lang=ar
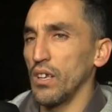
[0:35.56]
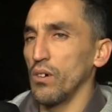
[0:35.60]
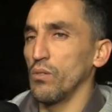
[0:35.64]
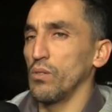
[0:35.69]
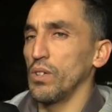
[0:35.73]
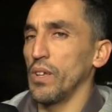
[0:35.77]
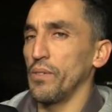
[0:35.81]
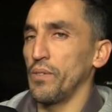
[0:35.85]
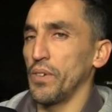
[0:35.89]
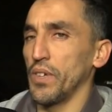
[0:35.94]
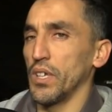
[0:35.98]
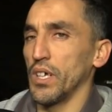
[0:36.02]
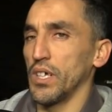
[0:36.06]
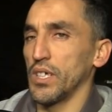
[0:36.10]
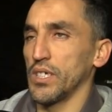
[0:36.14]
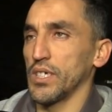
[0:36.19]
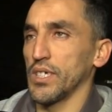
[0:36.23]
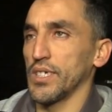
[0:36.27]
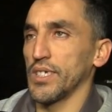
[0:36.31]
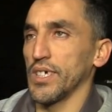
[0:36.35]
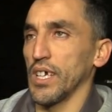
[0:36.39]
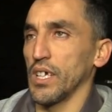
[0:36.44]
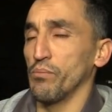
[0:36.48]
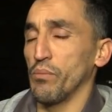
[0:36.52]
الاولى في
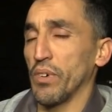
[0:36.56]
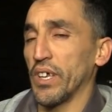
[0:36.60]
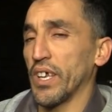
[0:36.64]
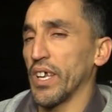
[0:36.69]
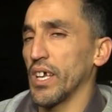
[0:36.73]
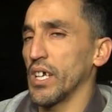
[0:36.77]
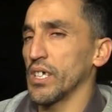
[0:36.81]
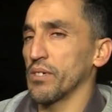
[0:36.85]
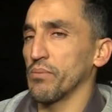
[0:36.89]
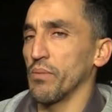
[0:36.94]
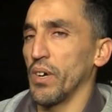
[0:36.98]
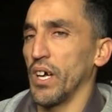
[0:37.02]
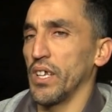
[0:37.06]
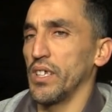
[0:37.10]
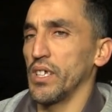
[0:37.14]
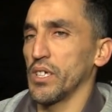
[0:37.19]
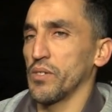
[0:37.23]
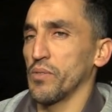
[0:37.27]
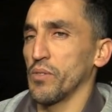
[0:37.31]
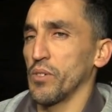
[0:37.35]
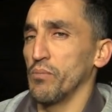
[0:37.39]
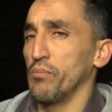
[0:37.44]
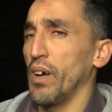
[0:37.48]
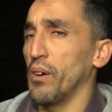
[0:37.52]
الجزائر ما كانش ما
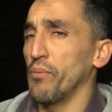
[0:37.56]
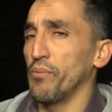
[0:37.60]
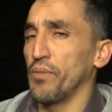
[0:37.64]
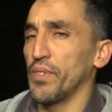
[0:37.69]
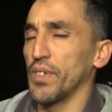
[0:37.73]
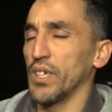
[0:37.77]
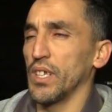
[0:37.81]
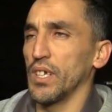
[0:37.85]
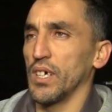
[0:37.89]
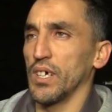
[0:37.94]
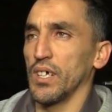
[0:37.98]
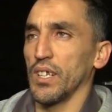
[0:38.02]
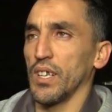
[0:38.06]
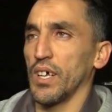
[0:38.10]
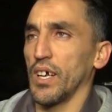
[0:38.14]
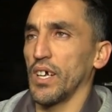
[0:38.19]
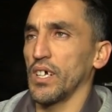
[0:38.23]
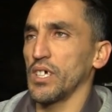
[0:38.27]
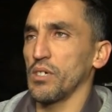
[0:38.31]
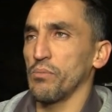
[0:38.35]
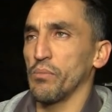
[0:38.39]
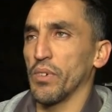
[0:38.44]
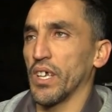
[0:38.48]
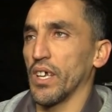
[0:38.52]
عندناش في المام في
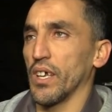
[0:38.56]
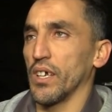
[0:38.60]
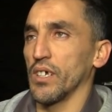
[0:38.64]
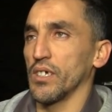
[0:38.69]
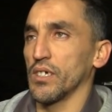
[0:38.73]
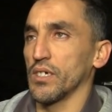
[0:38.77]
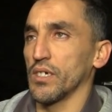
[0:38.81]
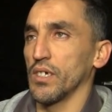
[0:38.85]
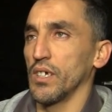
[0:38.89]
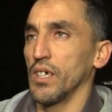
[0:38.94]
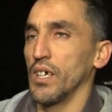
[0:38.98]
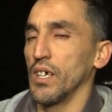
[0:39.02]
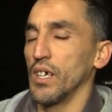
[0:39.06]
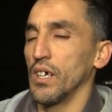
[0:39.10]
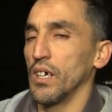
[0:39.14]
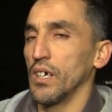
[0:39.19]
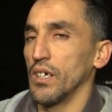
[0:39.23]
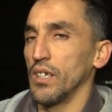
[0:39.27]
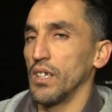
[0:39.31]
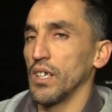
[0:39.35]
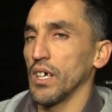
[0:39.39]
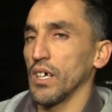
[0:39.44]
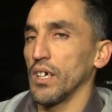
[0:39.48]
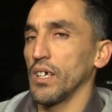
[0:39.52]
الخارج ما كانش
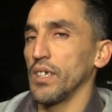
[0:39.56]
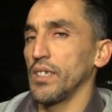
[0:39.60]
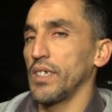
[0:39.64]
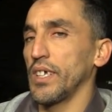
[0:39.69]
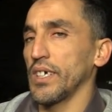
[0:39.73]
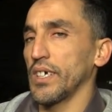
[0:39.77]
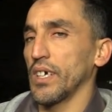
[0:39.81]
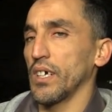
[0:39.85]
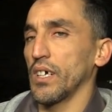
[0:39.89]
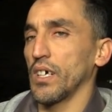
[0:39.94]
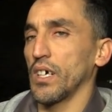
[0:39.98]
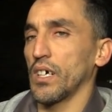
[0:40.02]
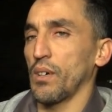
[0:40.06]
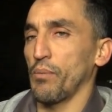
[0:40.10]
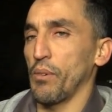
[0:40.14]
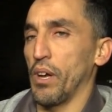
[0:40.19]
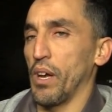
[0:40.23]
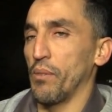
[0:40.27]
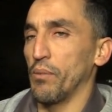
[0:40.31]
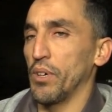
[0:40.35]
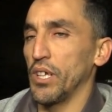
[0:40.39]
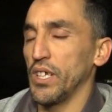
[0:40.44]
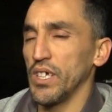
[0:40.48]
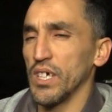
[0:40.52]
يدير
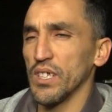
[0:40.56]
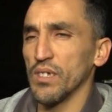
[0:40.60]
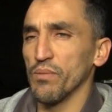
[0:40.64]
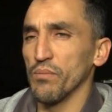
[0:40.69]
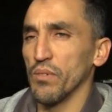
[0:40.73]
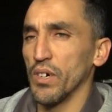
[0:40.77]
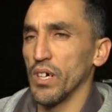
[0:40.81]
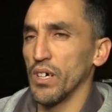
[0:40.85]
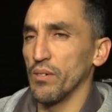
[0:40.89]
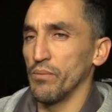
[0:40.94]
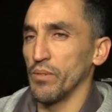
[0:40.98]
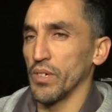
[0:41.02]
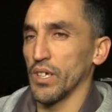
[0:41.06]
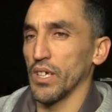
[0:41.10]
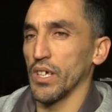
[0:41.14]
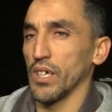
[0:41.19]
ربع عمليات ما, ما